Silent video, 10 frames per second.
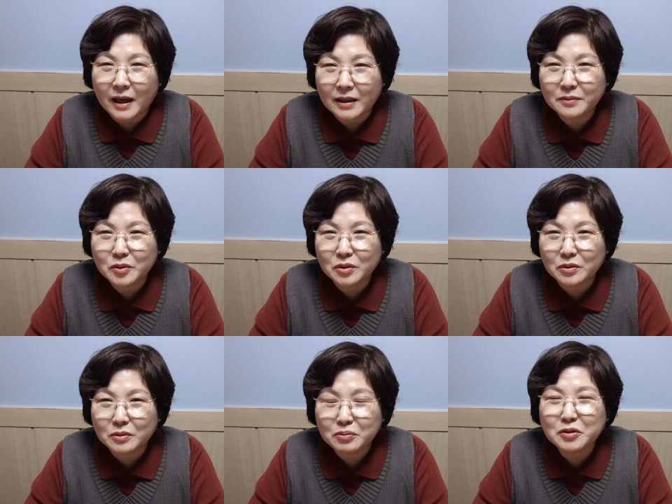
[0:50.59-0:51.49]
나름
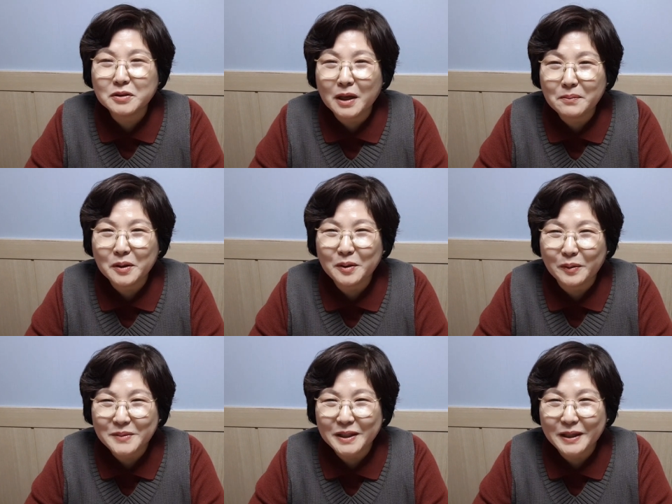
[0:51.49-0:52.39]
또 뿌듯한
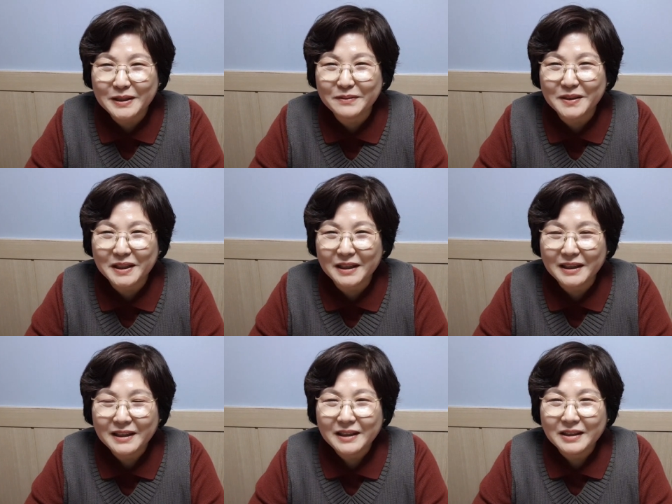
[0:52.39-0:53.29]
면도 없잖아 있습니다.